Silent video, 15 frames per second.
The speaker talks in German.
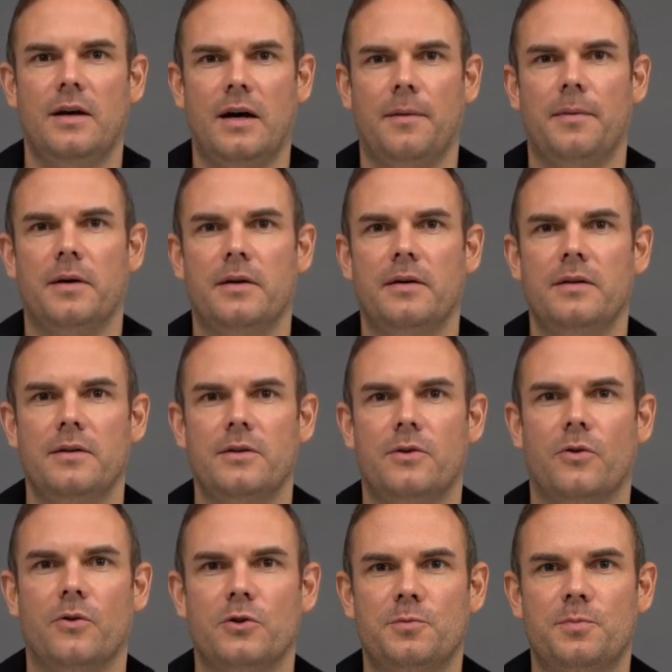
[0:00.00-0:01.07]
Aber
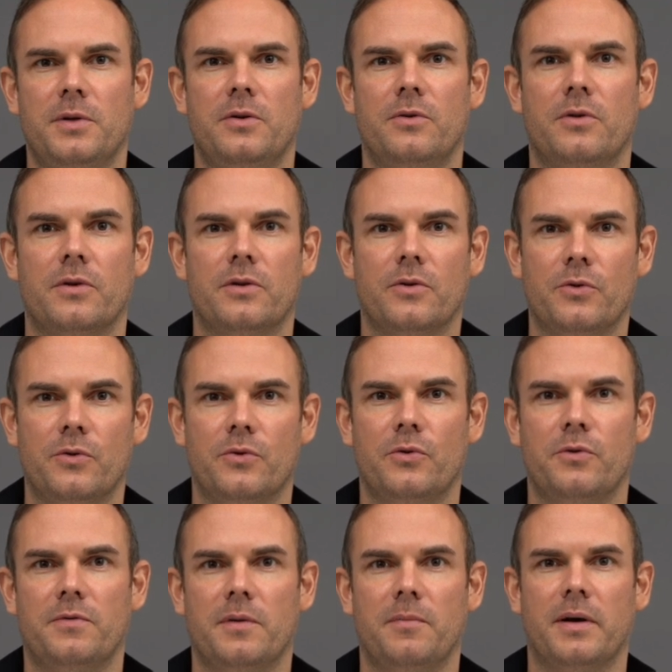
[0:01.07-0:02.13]
Geräuschbildung und
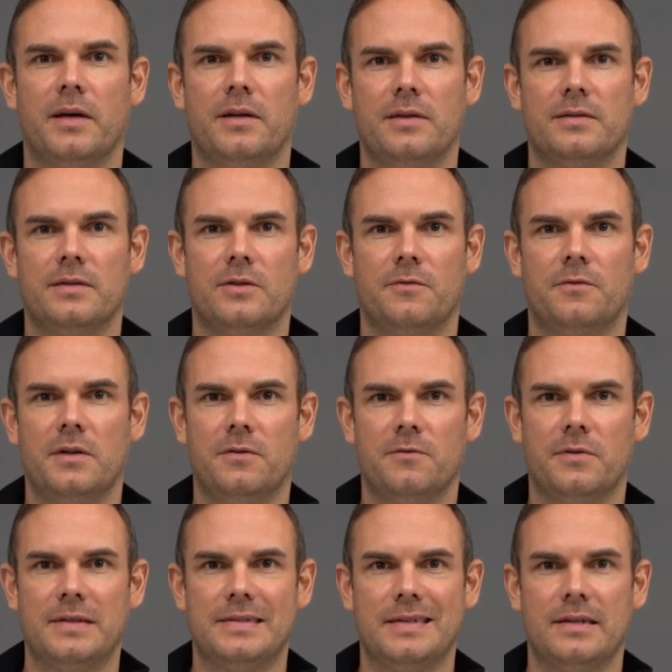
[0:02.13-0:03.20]
Ölverbrennen sind auf jeden
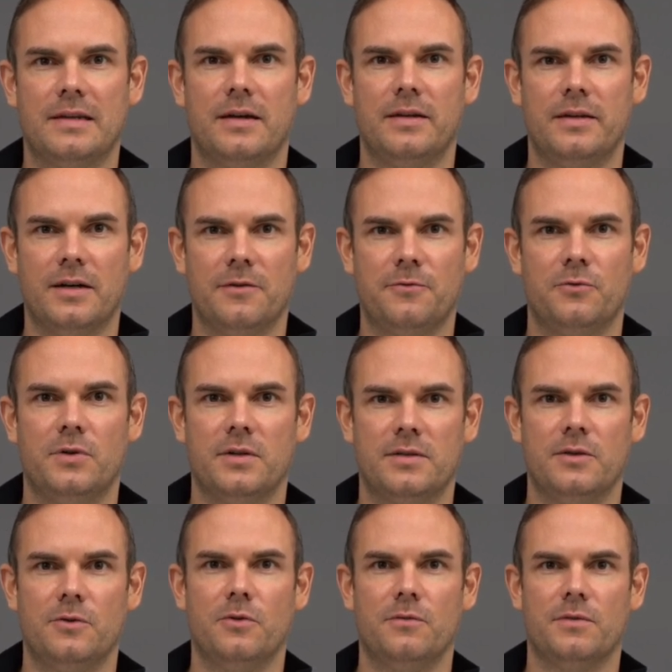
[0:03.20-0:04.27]
Fall Signale dafür, dass
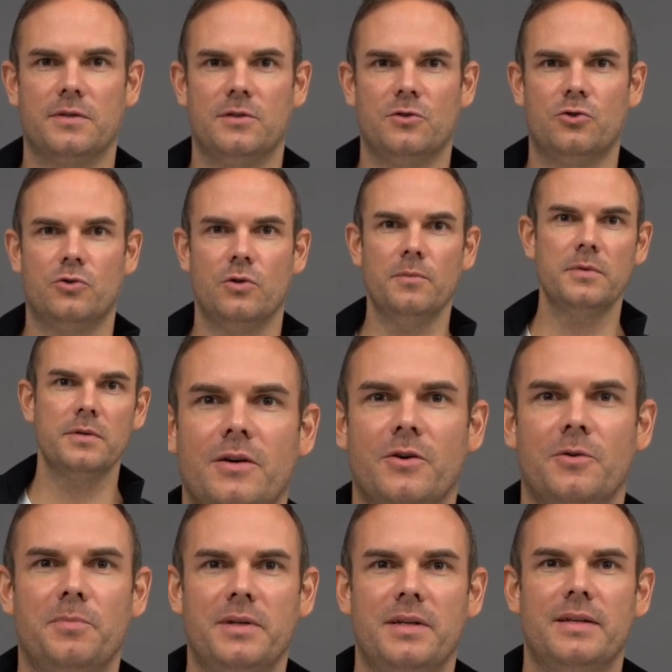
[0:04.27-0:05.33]
hier irgendwas nicht stimmt.
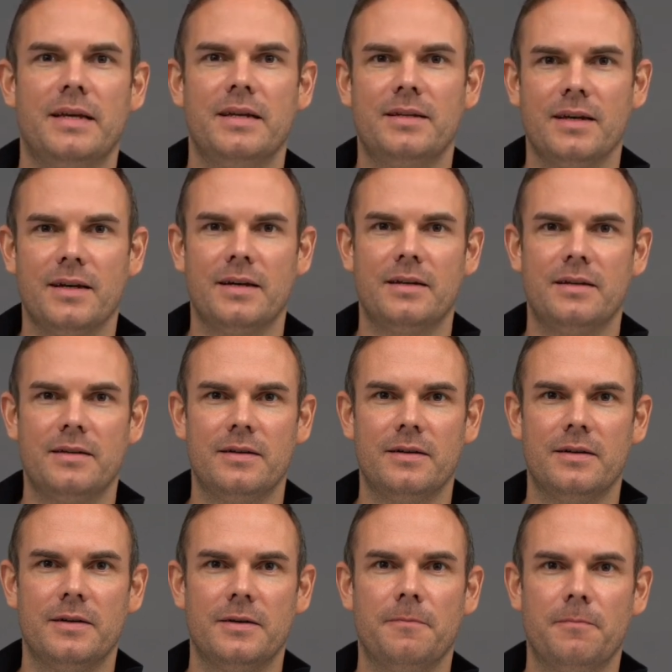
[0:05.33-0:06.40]
Und bitte denkt daran,
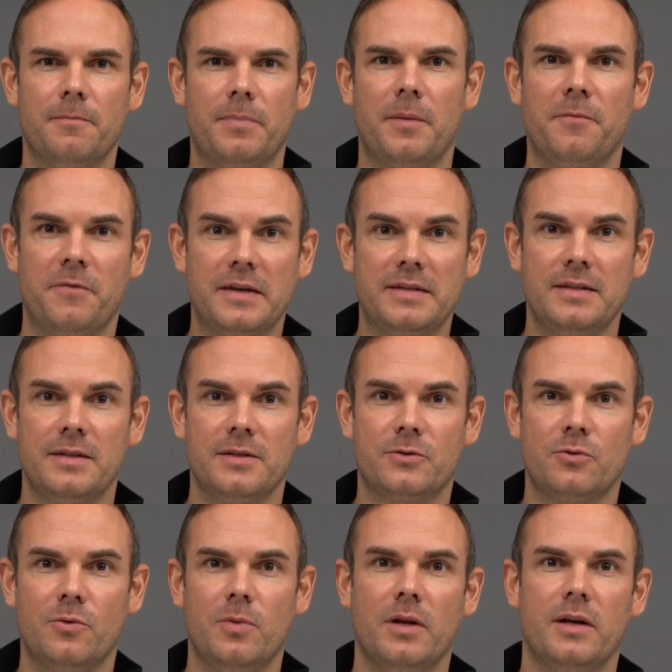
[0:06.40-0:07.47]
ähm, beim Wechsel
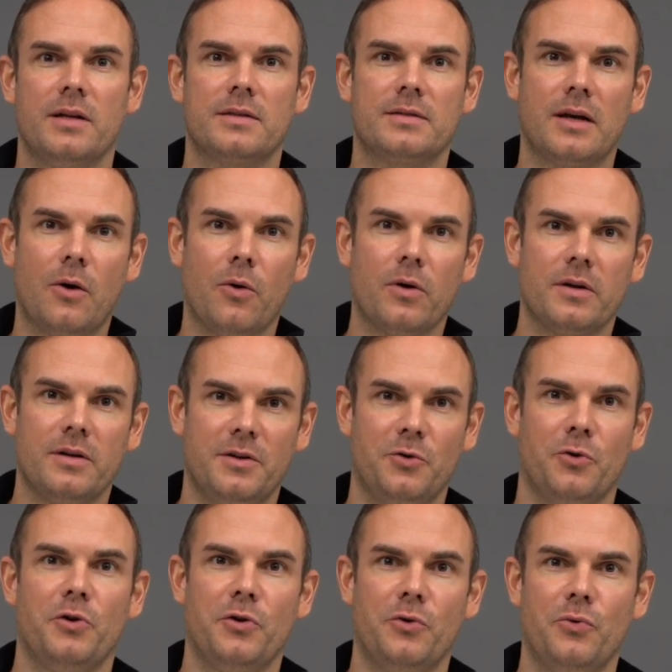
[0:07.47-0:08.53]
des Turboladers auch eine
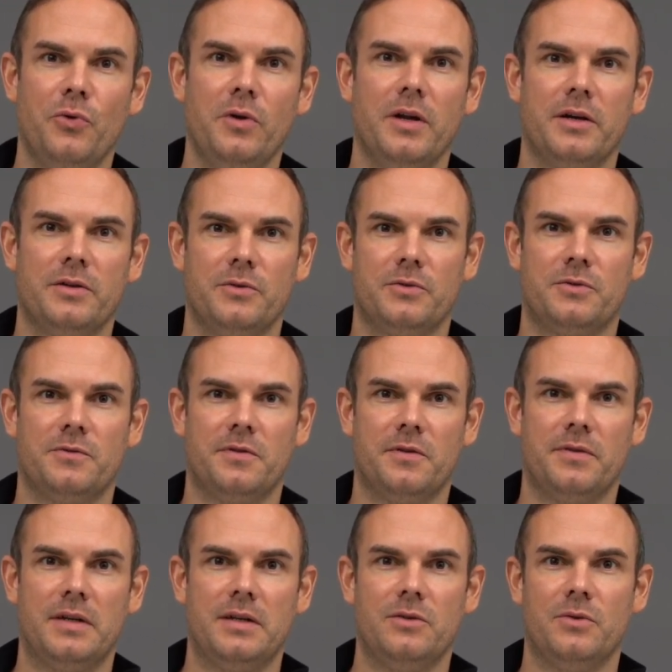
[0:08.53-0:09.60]
neue Ölleitung zu
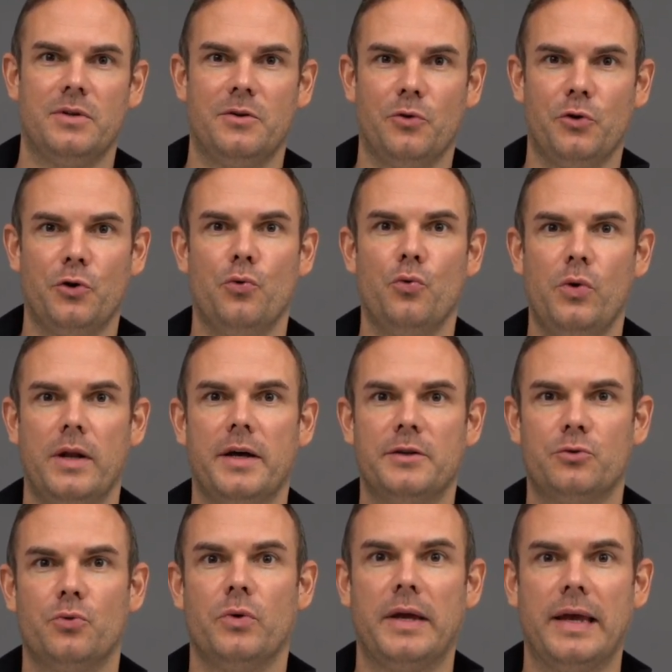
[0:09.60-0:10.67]
verwenden oder neue
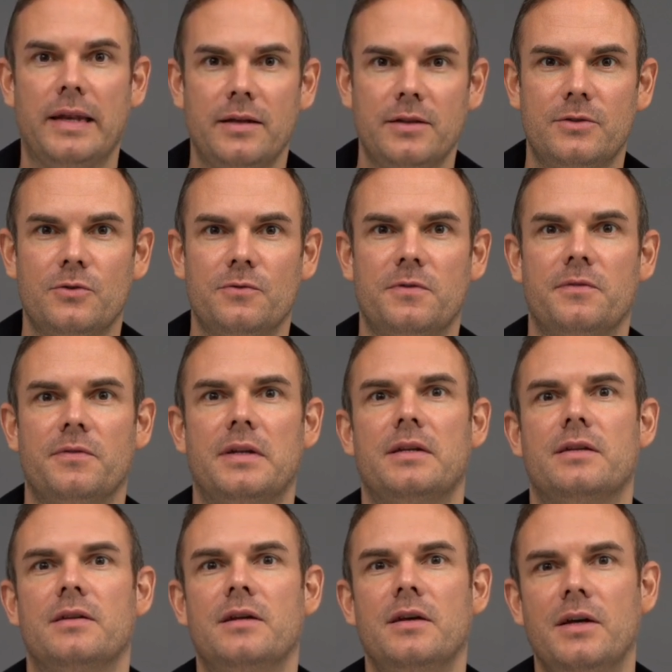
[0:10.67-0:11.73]
Ölleitungen zu
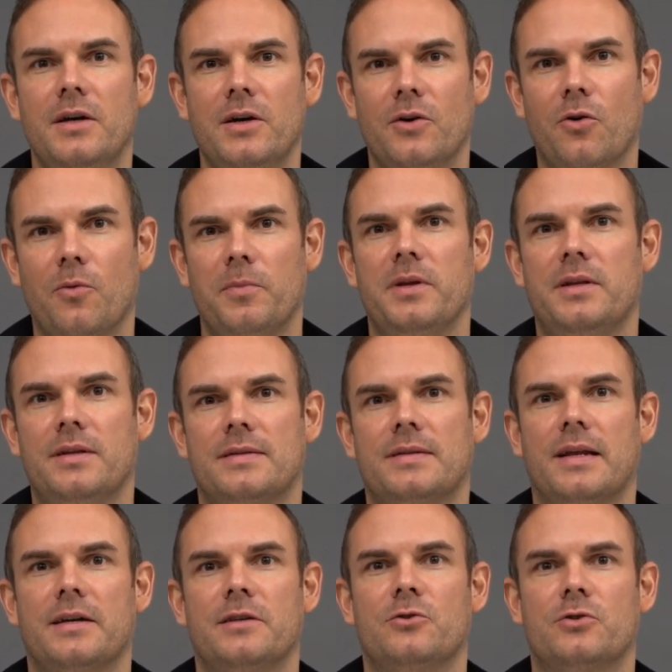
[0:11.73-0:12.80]
verwenden, um nicht das
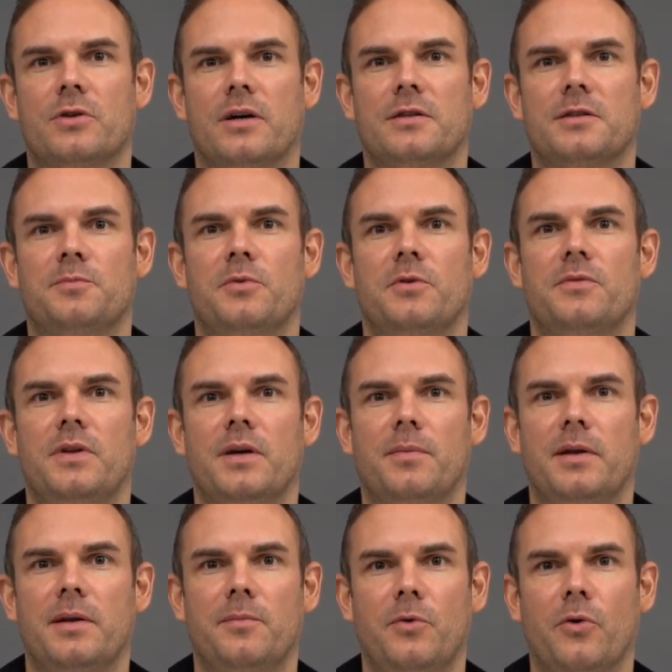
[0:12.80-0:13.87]
gleiche Schadensbild wieder
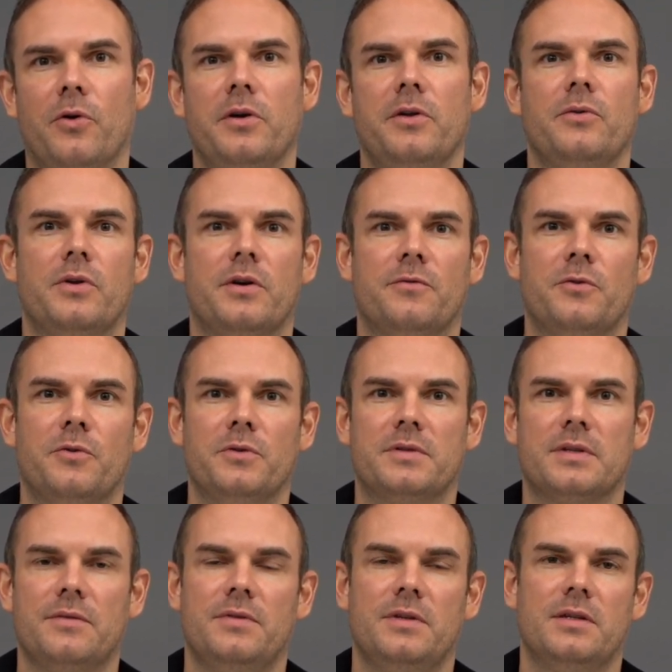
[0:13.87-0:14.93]
bei einem neuen oder von
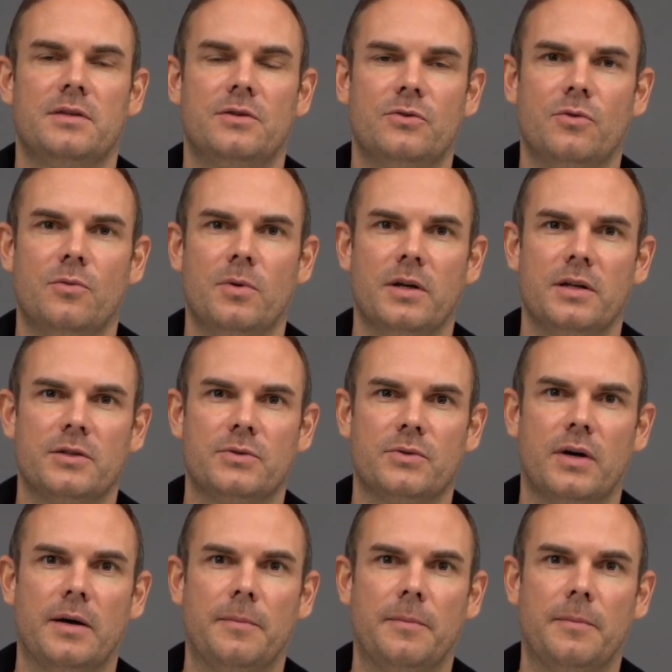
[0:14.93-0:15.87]
uns revidierten Turbolader zu